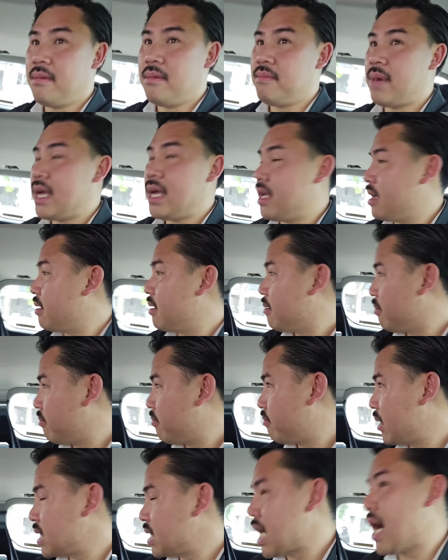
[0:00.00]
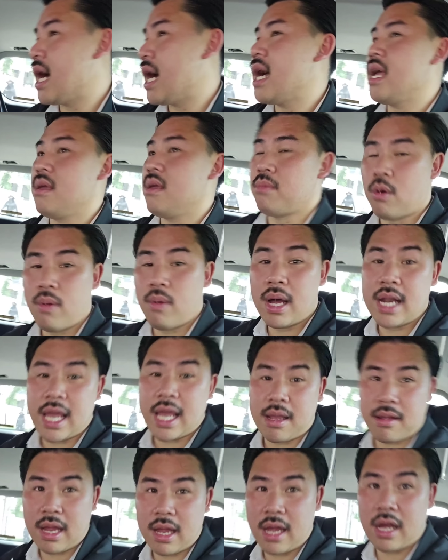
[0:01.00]
ไม่ใช่เพราะว่าเด็
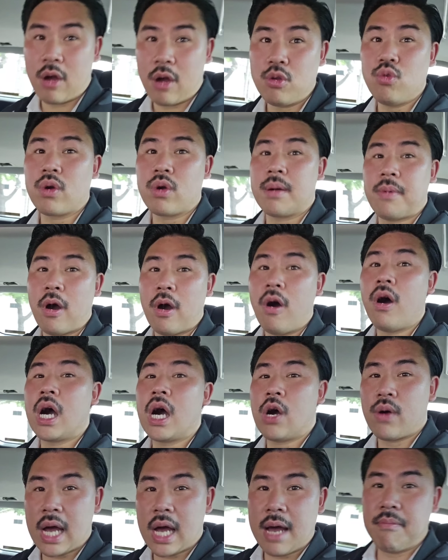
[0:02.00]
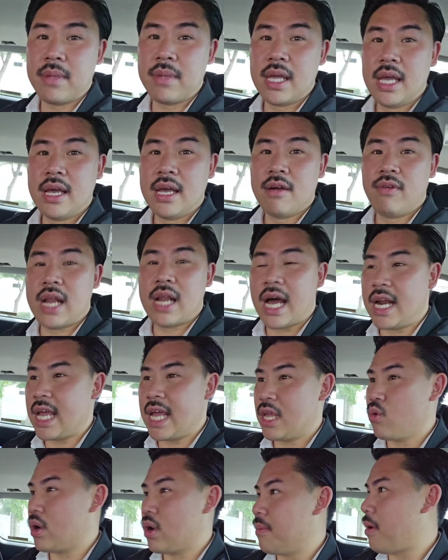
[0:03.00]
กเขาอยู่กับพ่อเขาครับเวลาเด็ก
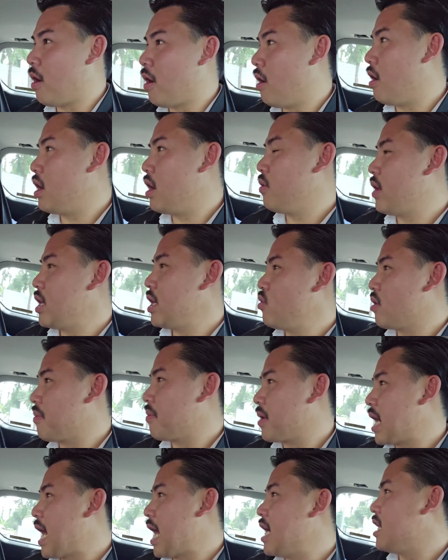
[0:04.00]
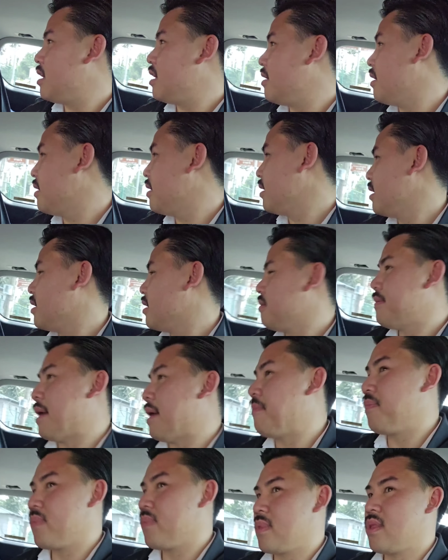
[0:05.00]
อยู่กับพ่อหรือว่าอยู่กับใครที่แบบ
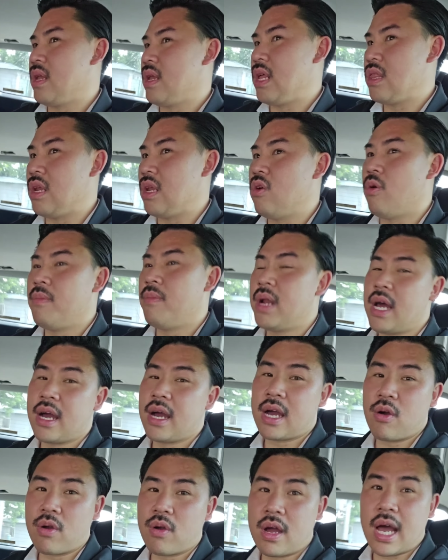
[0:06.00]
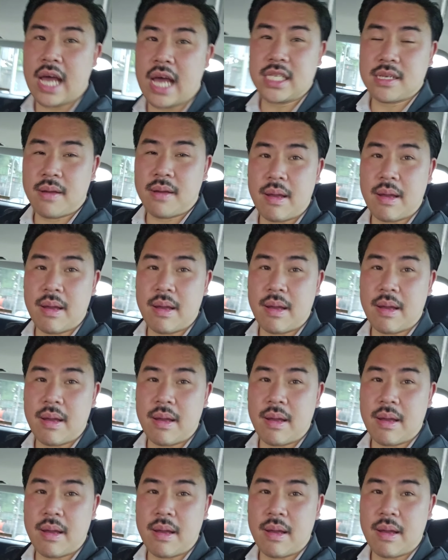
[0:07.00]
สนิทสนมนะเขาก็อาจจะ